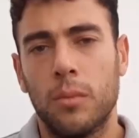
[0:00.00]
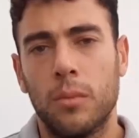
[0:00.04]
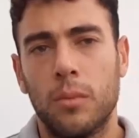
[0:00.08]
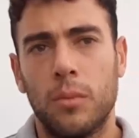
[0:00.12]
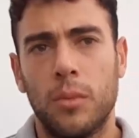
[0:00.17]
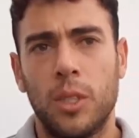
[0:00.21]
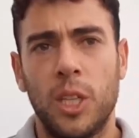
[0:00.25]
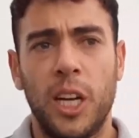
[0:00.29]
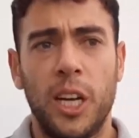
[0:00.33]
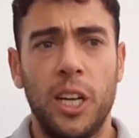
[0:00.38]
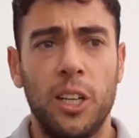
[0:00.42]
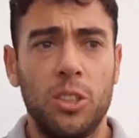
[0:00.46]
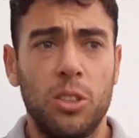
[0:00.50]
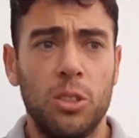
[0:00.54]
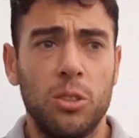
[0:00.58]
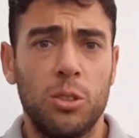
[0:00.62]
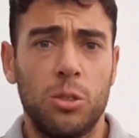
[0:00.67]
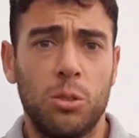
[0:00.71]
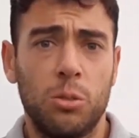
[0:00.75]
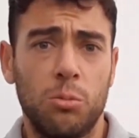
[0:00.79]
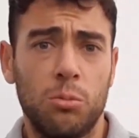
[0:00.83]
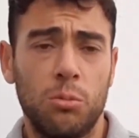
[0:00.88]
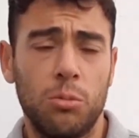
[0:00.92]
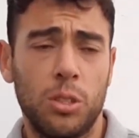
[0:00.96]
Mira, eso
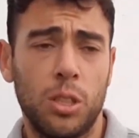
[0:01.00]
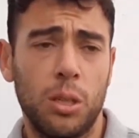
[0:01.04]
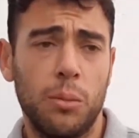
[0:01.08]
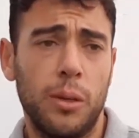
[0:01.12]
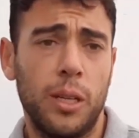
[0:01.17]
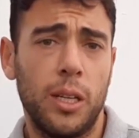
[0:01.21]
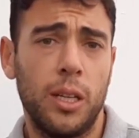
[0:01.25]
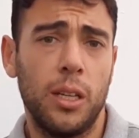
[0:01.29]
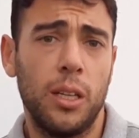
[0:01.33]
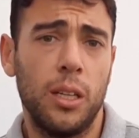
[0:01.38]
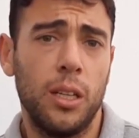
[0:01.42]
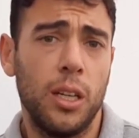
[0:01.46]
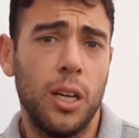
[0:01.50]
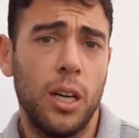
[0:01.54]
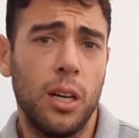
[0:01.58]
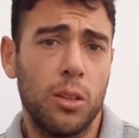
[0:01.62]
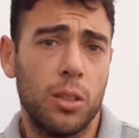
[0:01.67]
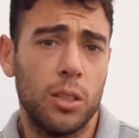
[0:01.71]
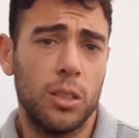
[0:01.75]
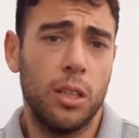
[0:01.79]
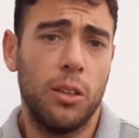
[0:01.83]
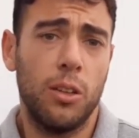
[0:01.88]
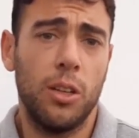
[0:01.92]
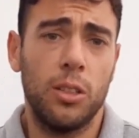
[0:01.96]
es un tema delicado
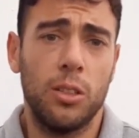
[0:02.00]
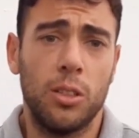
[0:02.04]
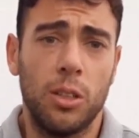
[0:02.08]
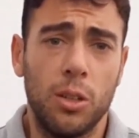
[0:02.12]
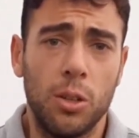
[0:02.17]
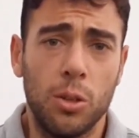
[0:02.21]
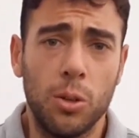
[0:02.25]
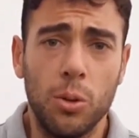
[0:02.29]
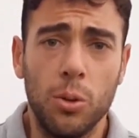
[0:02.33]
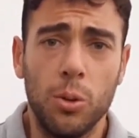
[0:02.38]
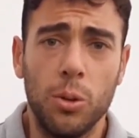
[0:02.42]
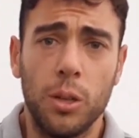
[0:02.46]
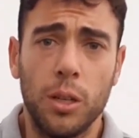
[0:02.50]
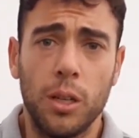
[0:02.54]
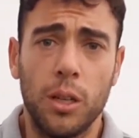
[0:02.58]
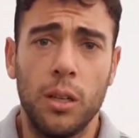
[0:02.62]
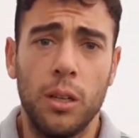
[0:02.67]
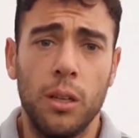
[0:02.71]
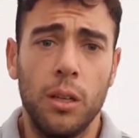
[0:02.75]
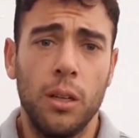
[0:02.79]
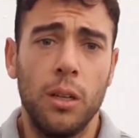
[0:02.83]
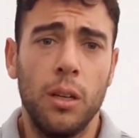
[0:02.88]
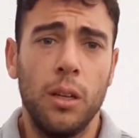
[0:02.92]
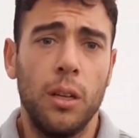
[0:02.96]
que se habla entre los clubes,
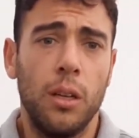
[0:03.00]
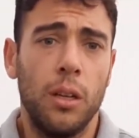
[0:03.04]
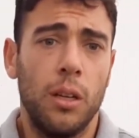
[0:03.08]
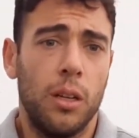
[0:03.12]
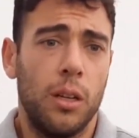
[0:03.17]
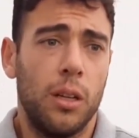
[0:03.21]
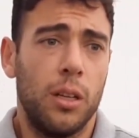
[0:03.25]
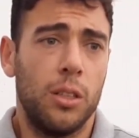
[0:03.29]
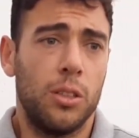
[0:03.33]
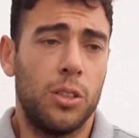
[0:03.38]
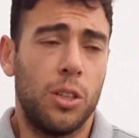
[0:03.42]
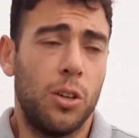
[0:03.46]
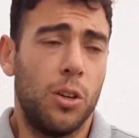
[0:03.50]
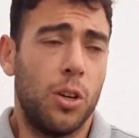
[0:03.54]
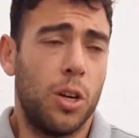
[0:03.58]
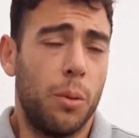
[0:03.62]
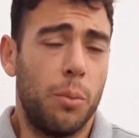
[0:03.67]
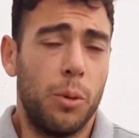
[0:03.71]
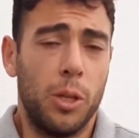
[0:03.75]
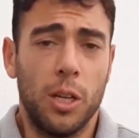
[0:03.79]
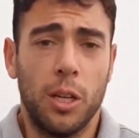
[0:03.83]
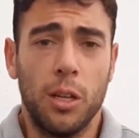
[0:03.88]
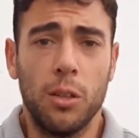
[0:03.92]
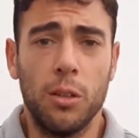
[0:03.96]
entre los
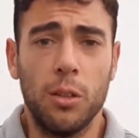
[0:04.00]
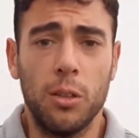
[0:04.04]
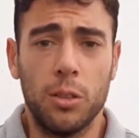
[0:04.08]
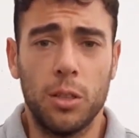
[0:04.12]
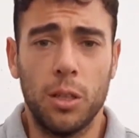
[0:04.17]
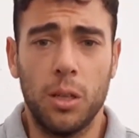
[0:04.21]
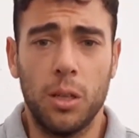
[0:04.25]
capitanes de los